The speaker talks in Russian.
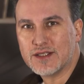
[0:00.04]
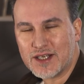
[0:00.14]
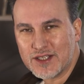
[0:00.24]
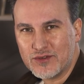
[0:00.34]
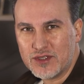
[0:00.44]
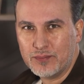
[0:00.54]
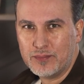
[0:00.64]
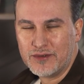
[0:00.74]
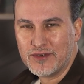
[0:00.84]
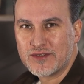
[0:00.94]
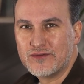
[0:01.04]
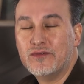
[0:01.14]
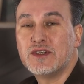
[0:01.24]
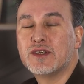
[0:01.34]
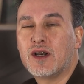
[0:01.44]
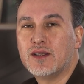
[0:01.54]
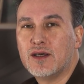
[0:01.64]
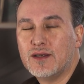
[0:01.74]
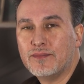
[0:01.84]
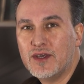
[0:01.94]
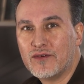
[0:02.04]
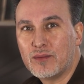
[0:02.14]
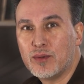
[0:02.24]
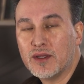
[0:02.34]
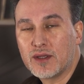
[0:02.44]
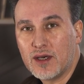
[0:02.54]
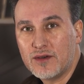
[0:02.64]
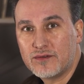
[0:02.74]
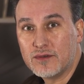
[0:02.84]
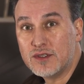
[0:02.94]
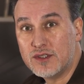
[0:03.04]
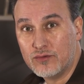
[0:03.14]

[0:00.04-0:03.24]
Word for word: Здравствуйте, приветствуем вас на канале Европлант Лайф.